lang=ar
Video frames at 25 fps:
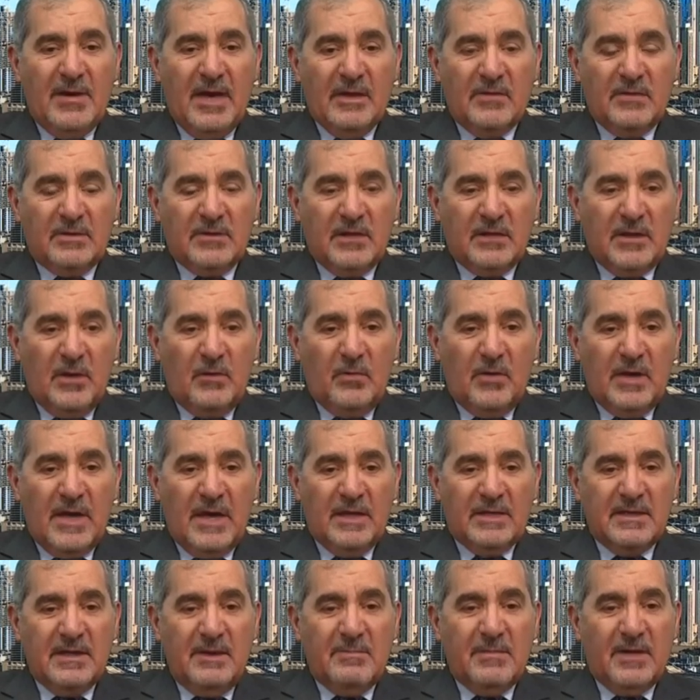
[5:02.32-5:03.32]
بعض
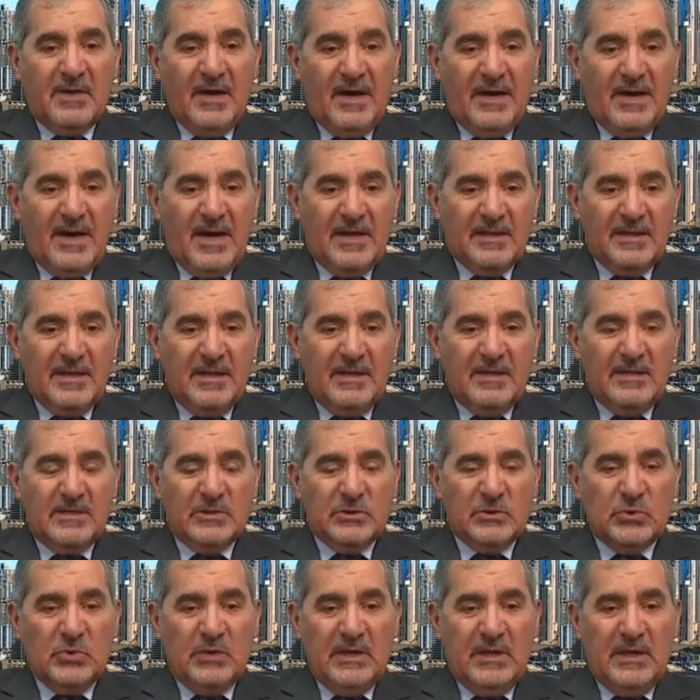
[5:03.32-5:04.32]
التطورات المضخات
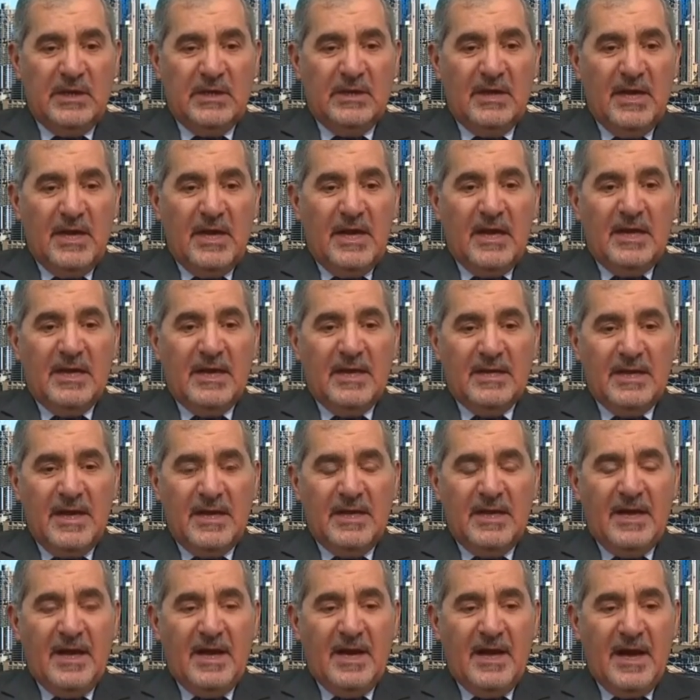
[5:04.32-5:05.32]
الإنسولين
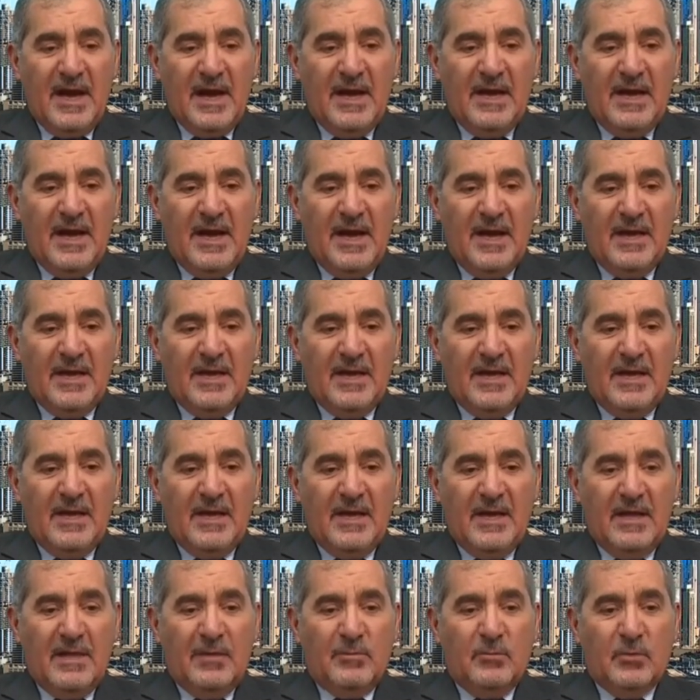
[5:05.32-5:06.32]
لديها علاقة
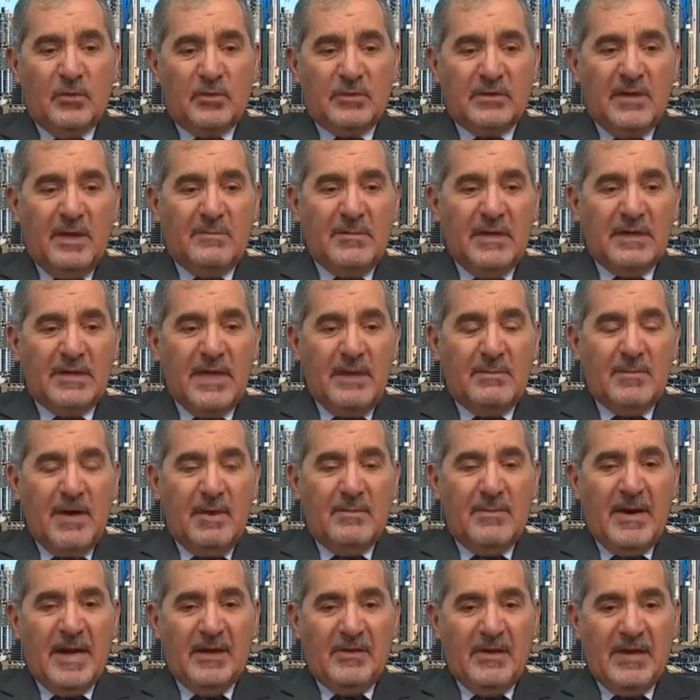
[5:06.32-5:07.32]
مرتبطة
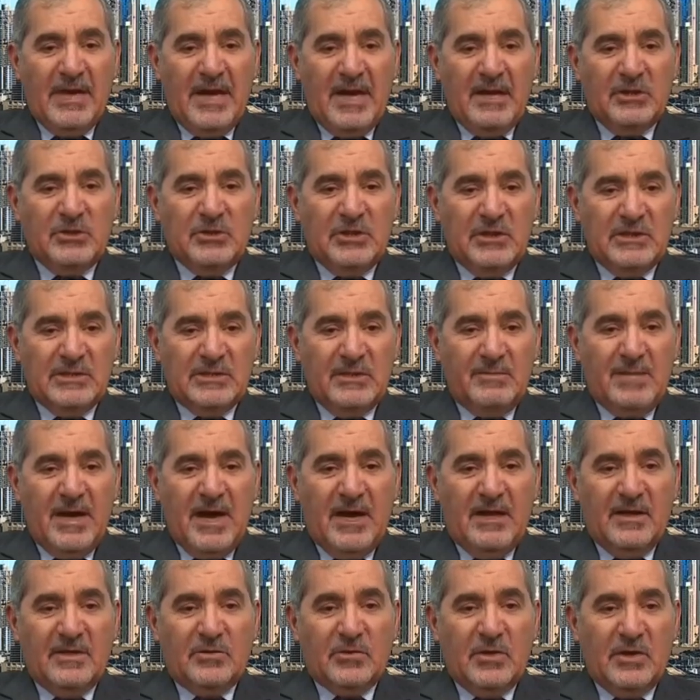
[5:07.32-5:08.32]
مع بعض الأجهزة
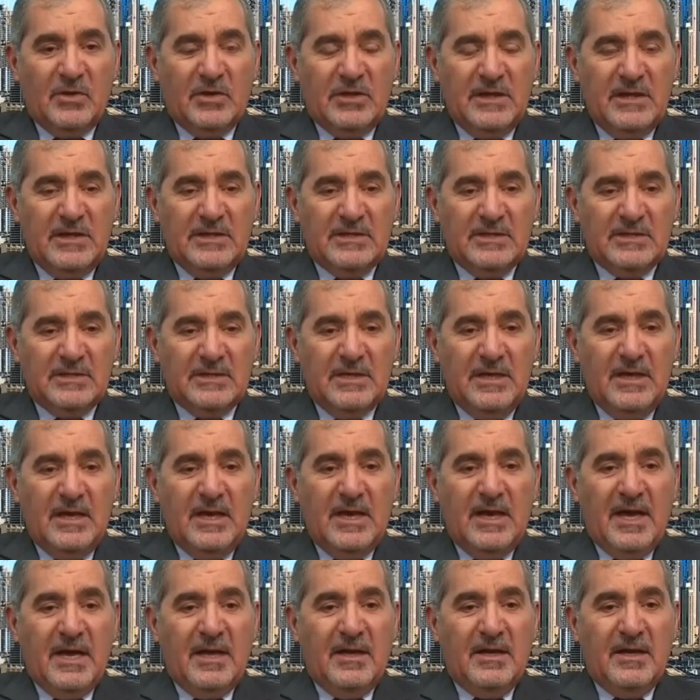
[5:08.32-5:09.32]
بحيث تقيس
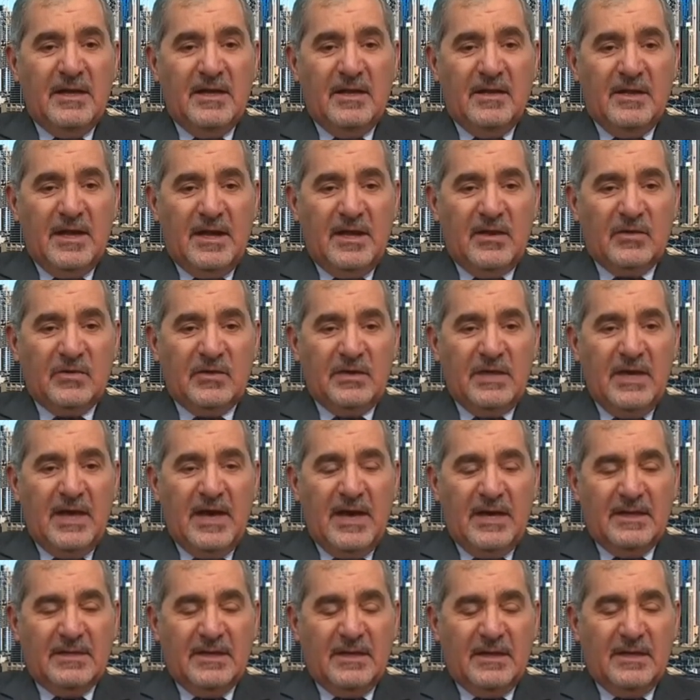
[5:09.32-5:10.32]
اللي ذكرتيها
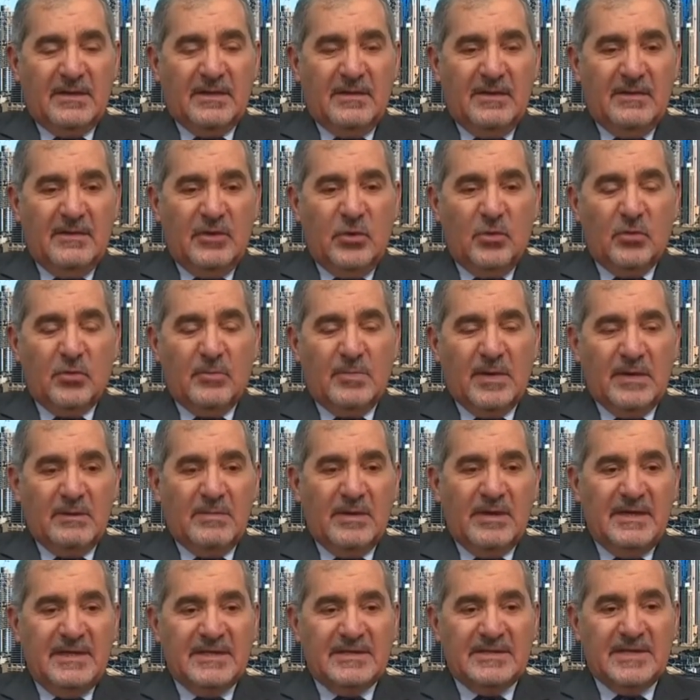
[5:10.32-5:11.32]
اعتقد اللي يربط
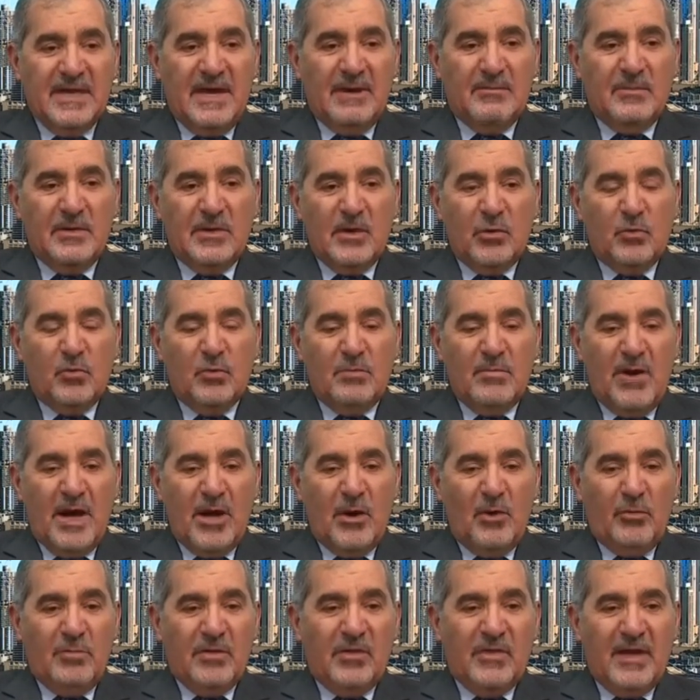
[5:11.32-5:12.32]
بالحزام يكون
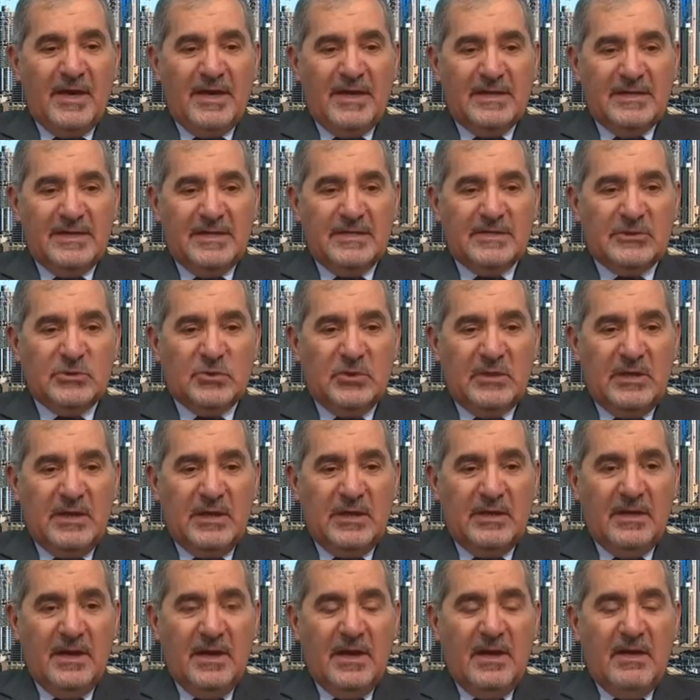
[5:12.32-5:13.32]
معهم مضخه انسولين
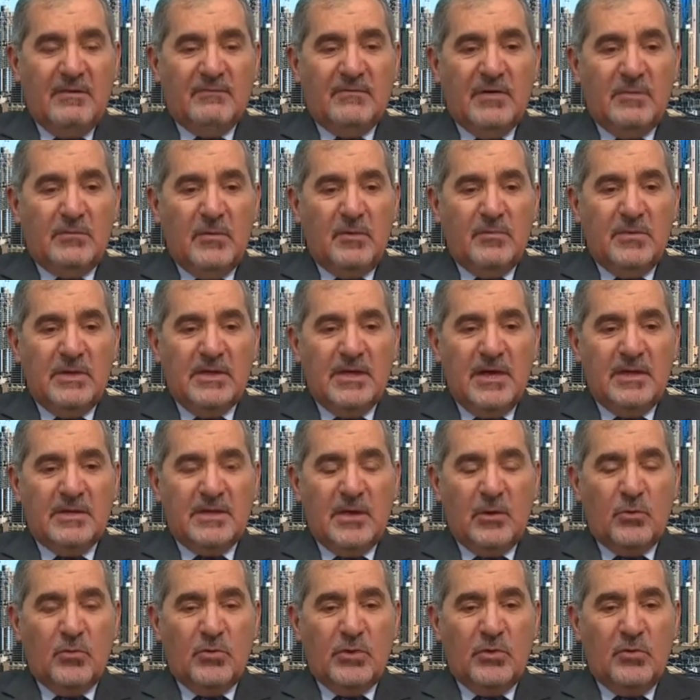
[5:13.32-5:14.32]
مزبوط. فممكن ان
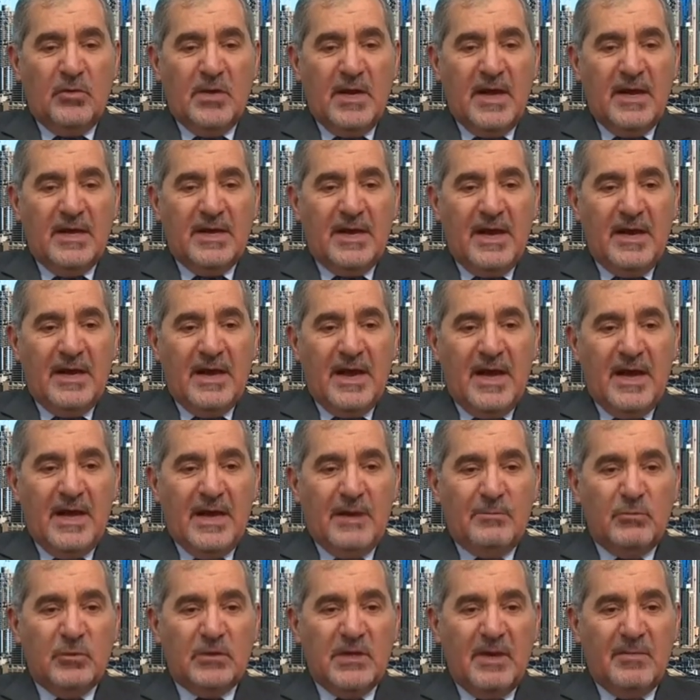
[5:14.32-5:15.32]
تكون هناك
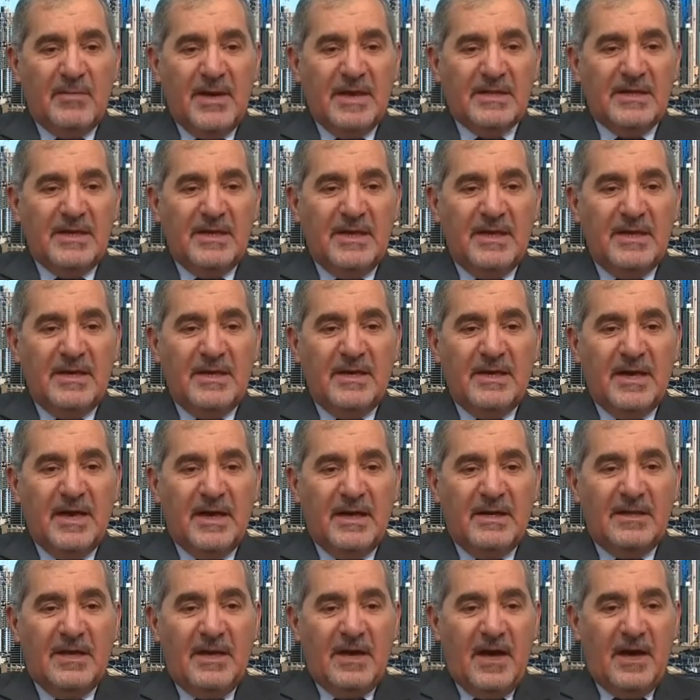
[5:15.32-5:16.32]
علاقه متبادله
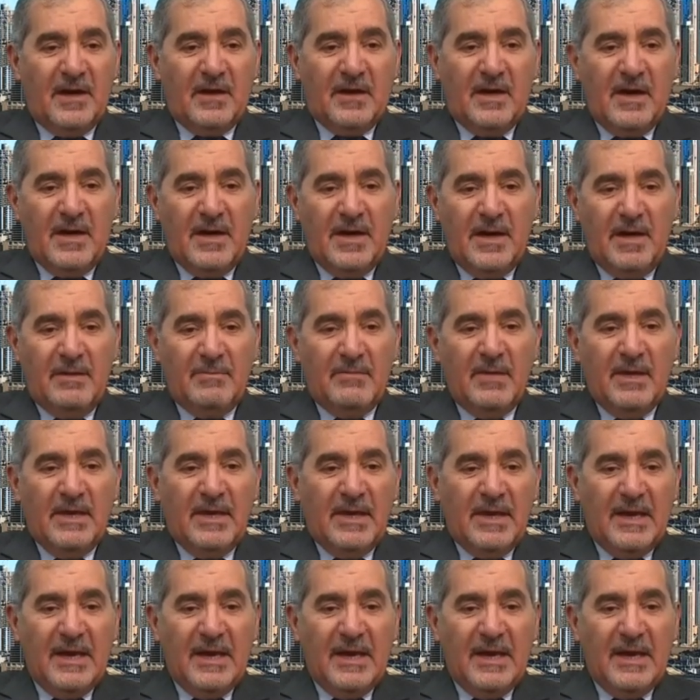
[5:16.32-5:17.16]
لنقل الارقام م.